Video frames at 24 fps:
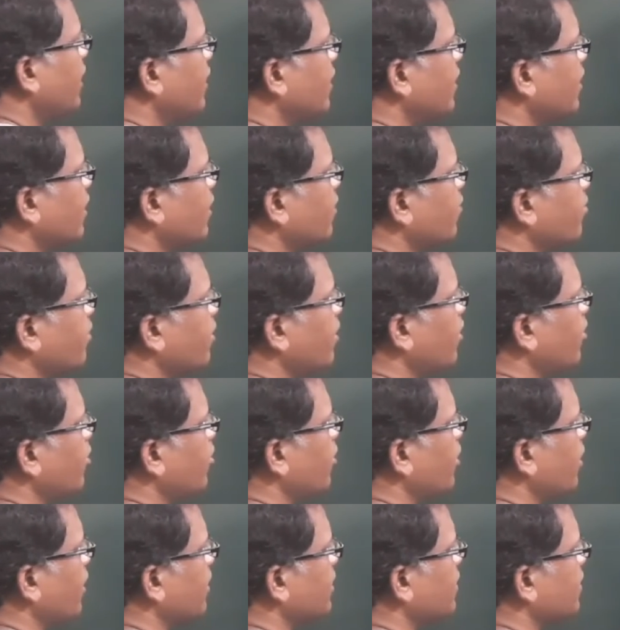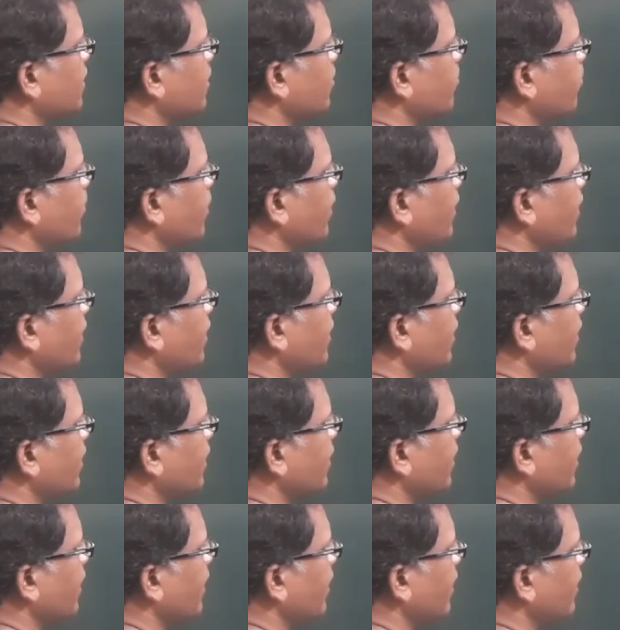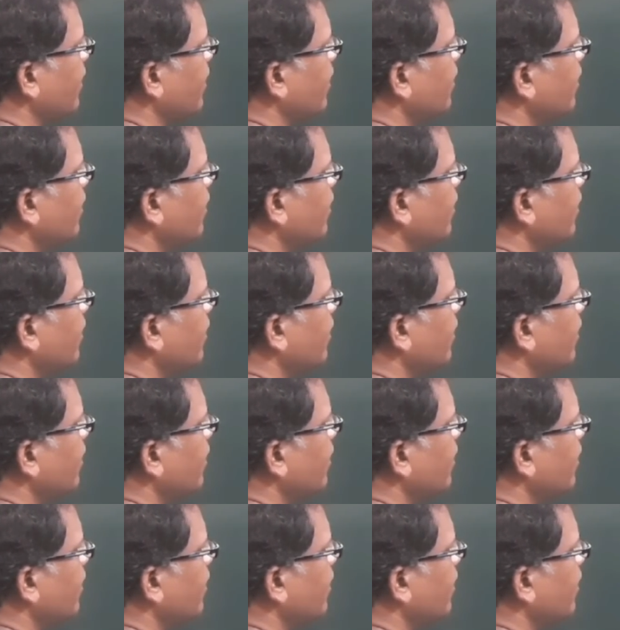इंटरवल नोटेशन पे लिखेंगे